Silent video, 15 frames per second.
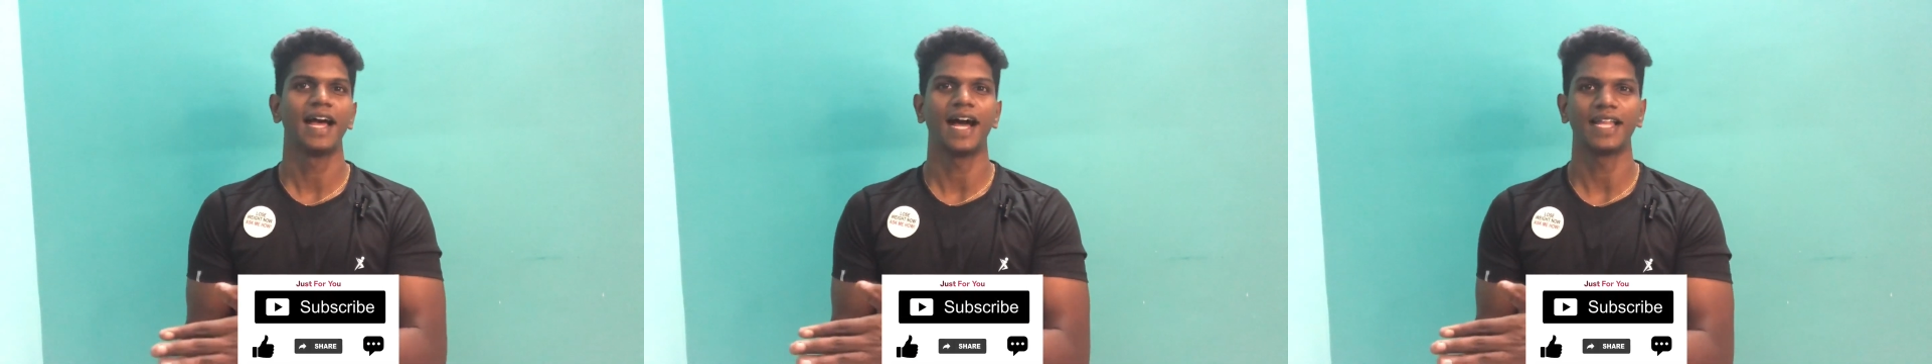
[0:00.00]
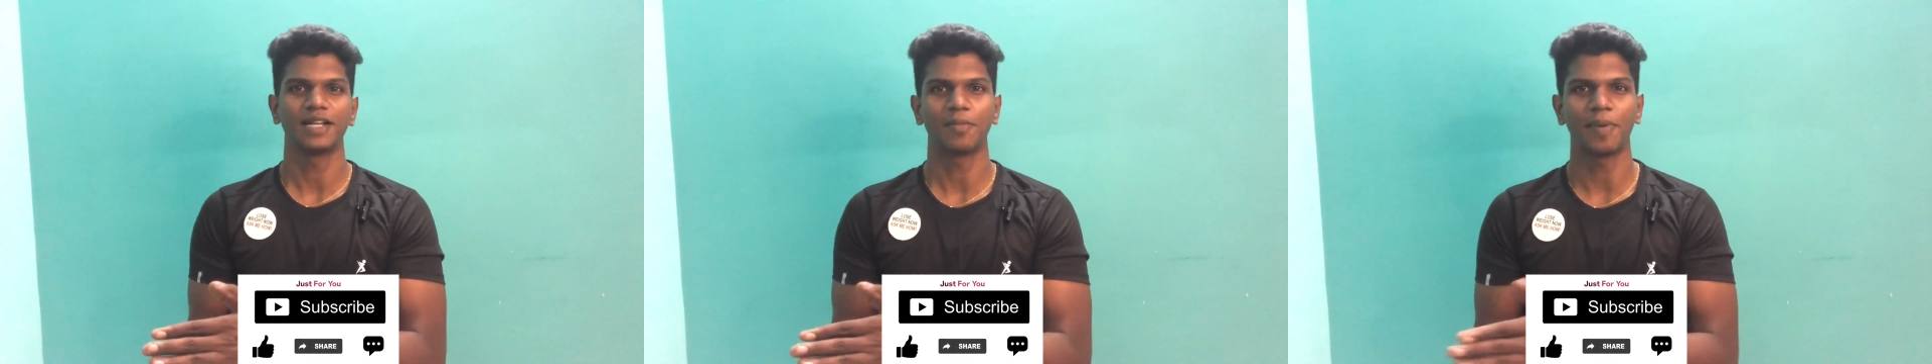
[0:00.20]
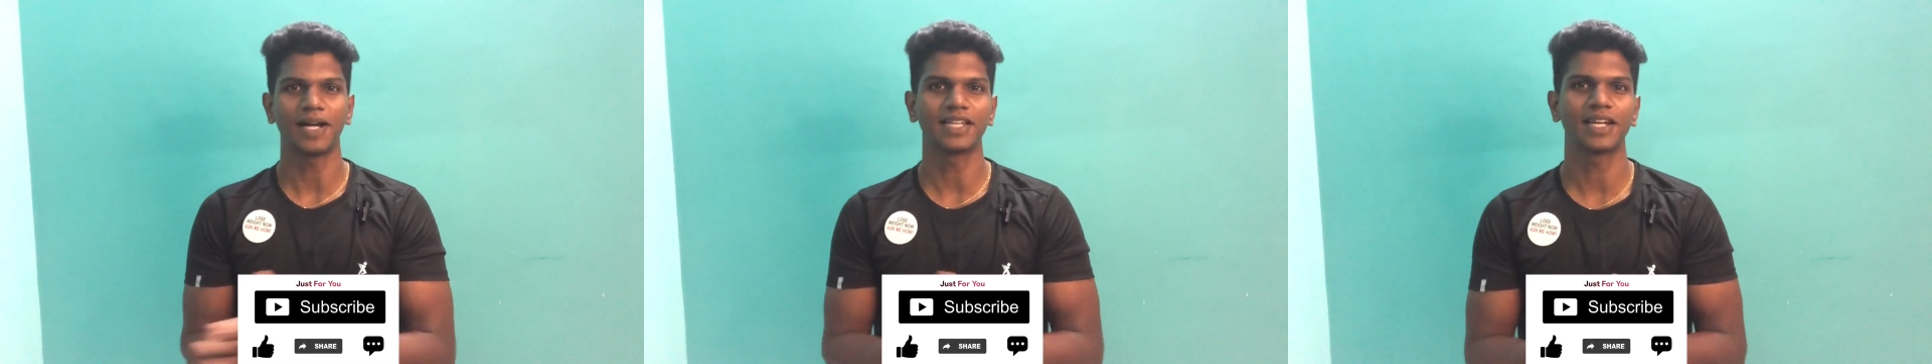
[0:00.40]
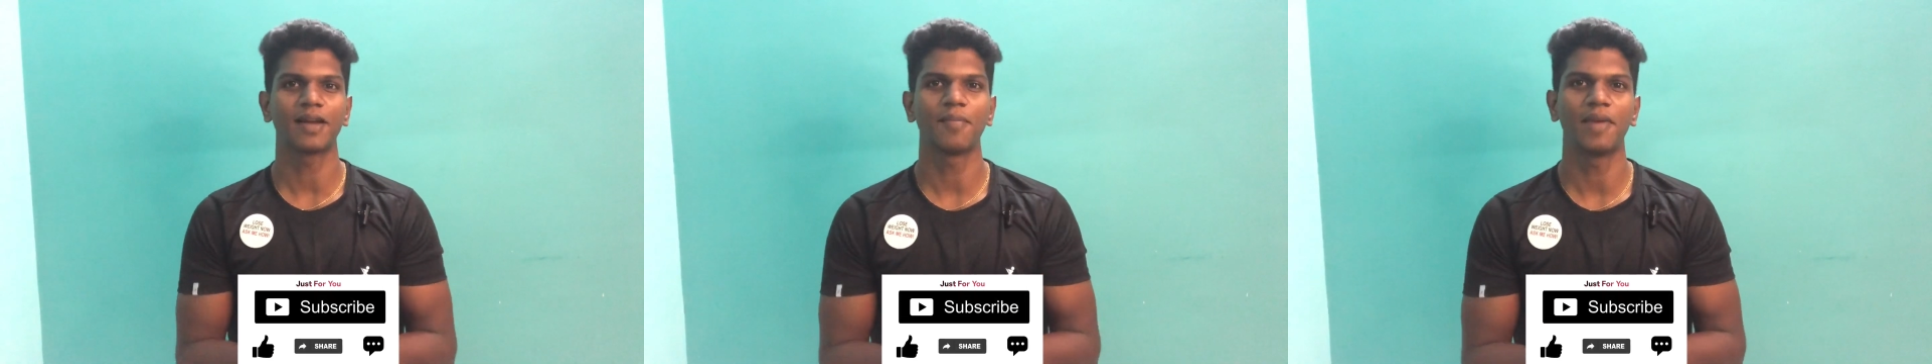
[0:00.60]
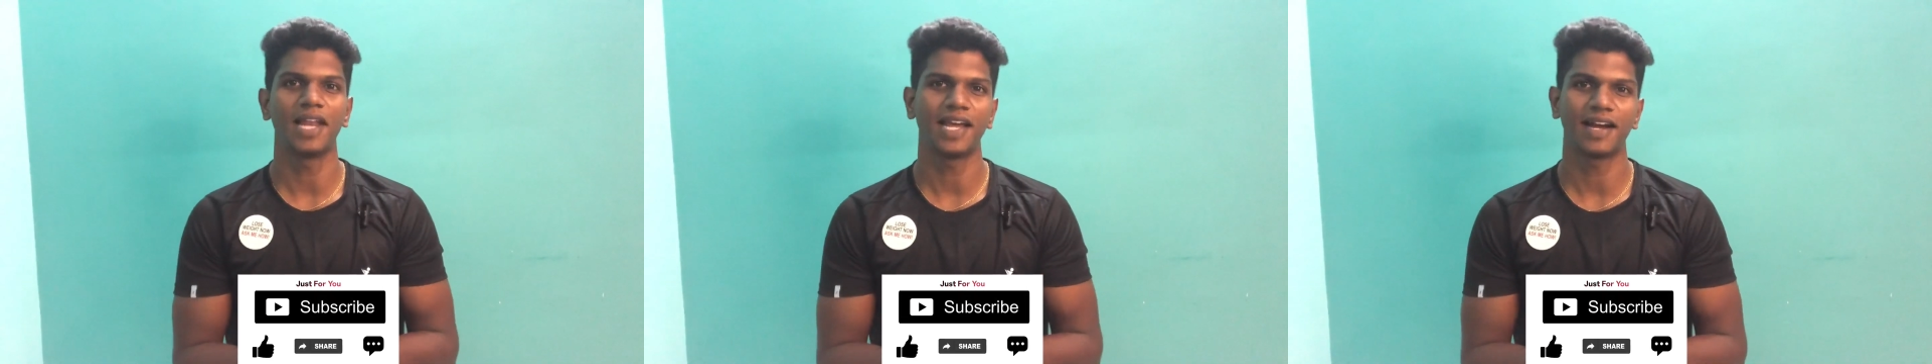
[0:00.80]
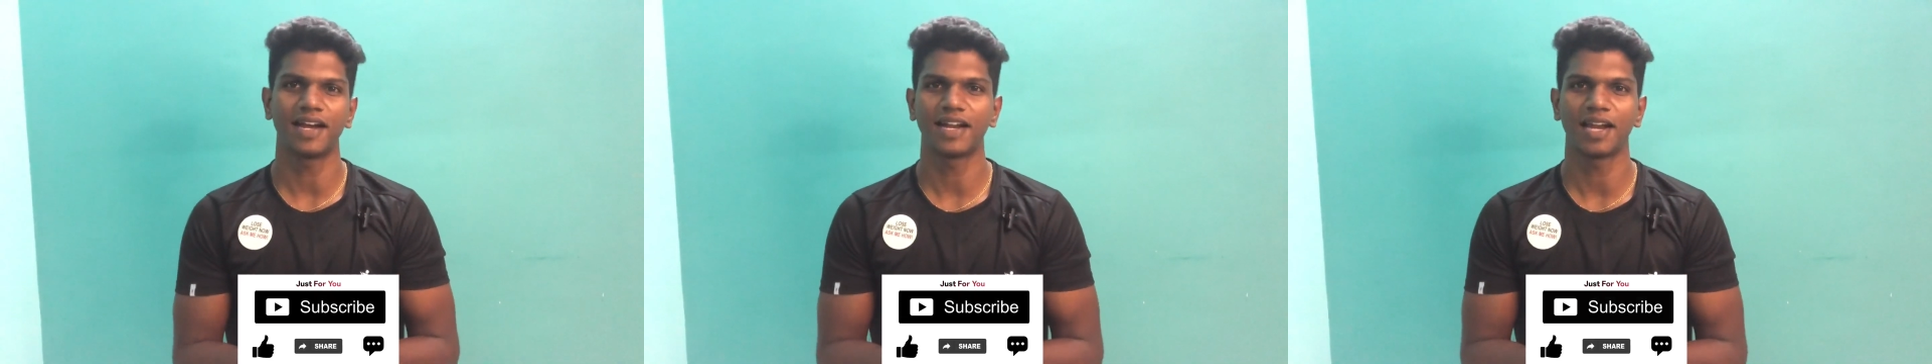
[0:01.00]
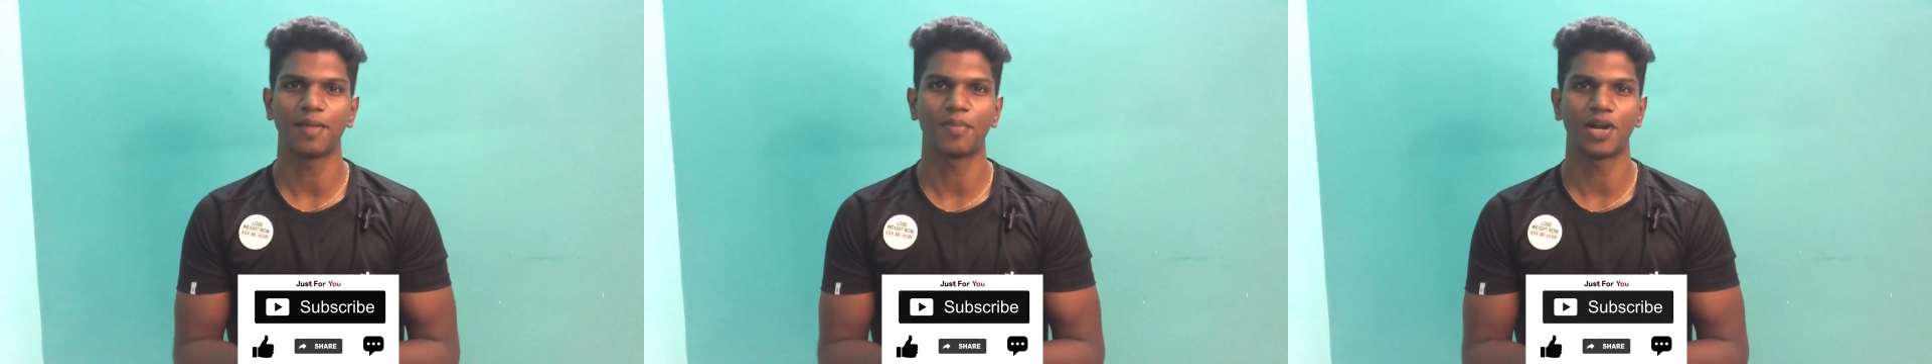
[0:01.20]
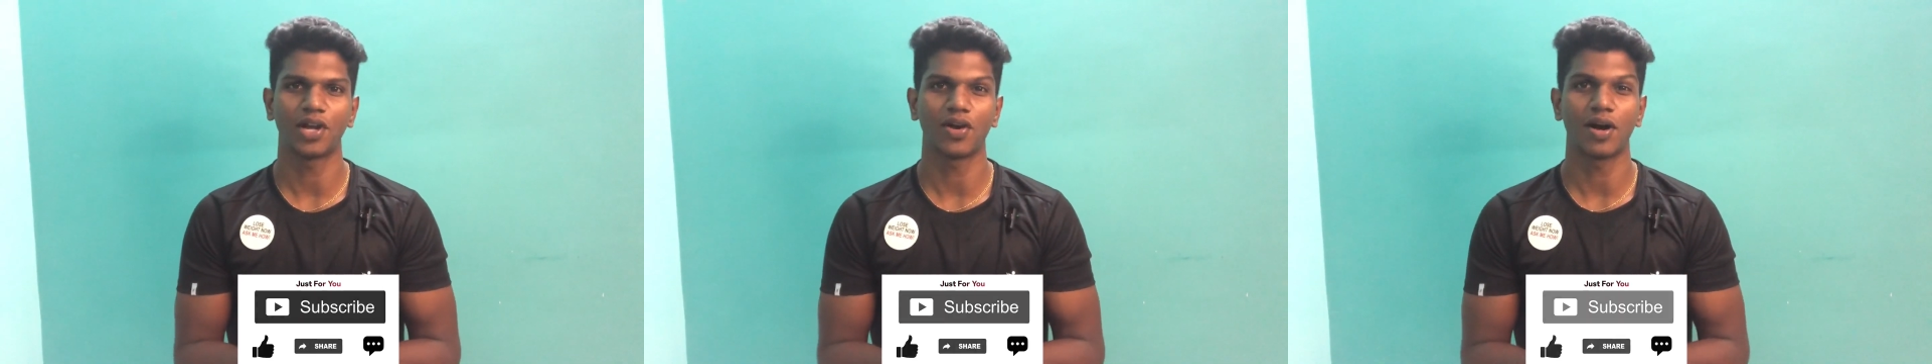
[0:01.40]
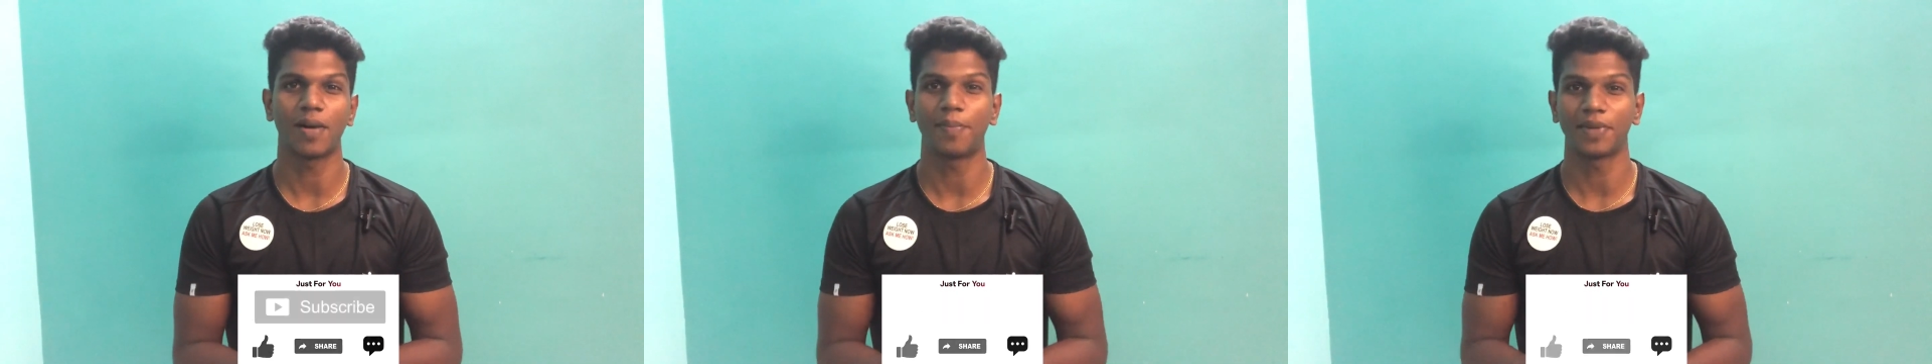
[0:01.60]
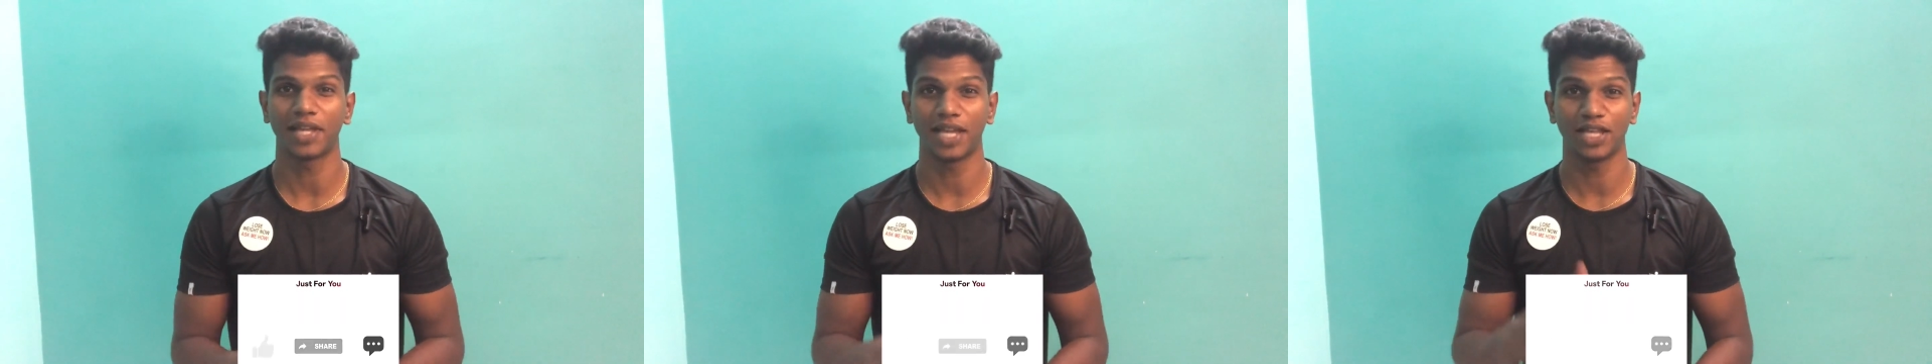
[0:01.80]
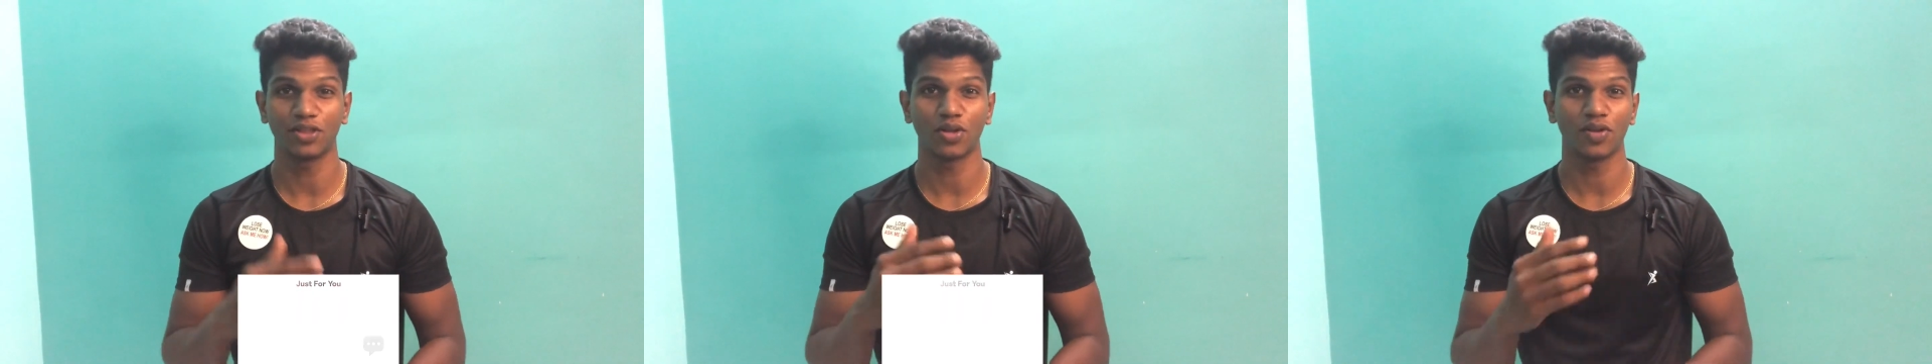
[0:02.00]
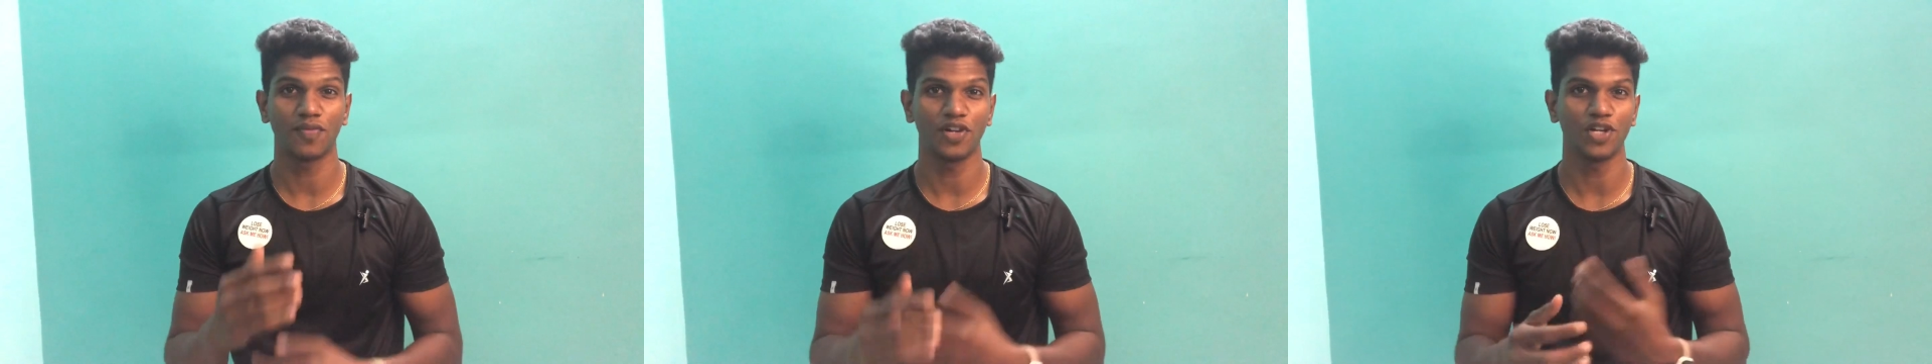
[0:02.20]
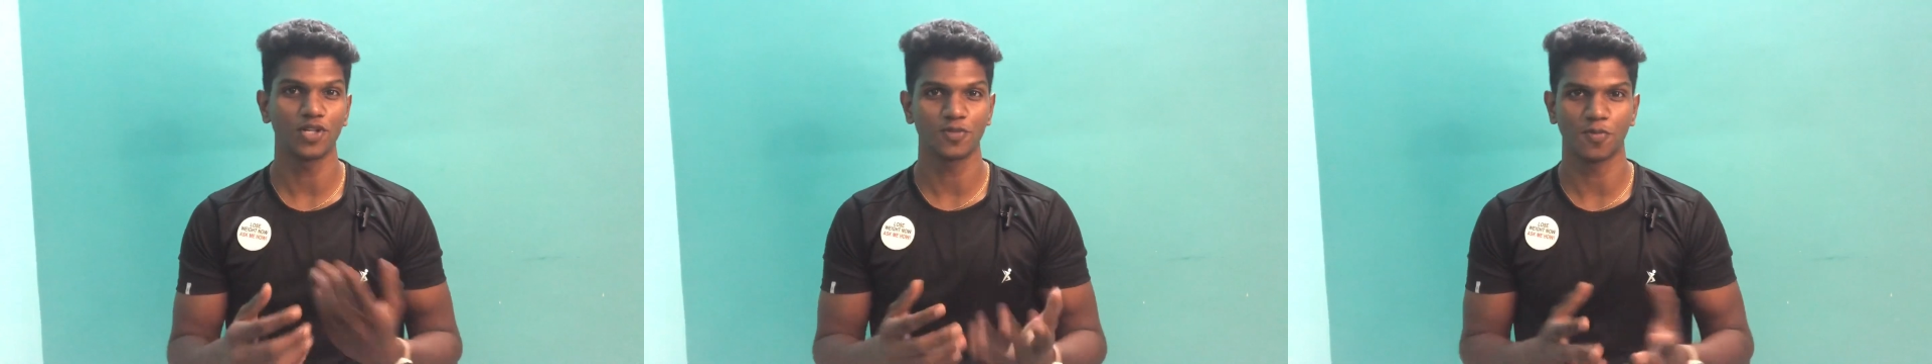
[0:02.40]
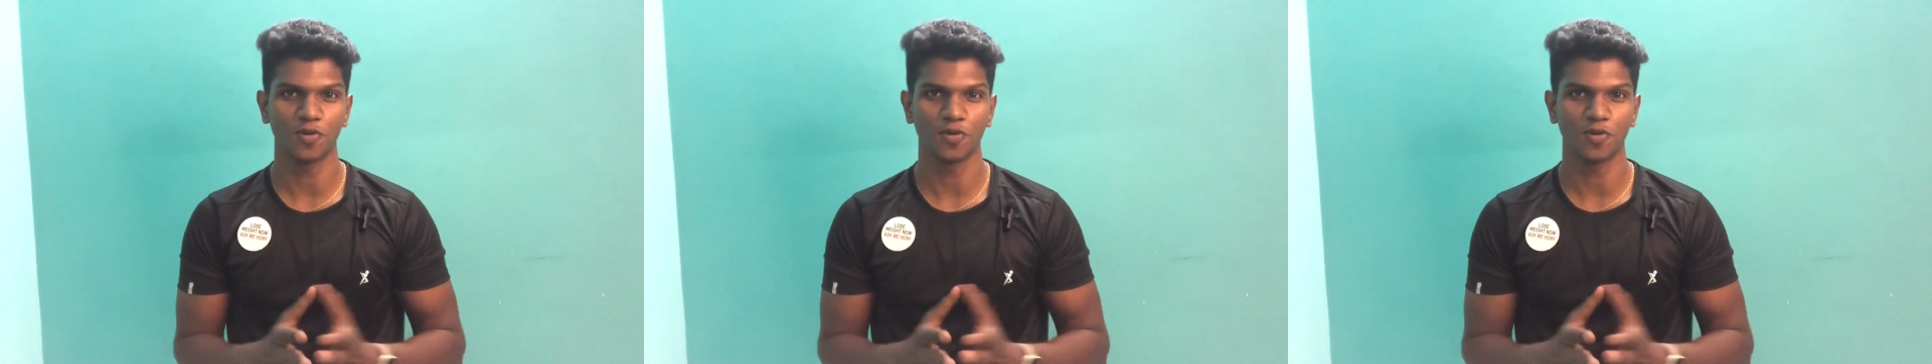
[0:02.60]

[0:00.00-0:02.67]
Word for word: அதுக்கு பக்கத்தில் இருக்க பெல்லைக்கான கிளிக் பண்ணிக்கோங்க அப்போ தான் எந்த ஒரு வீடியோஸ்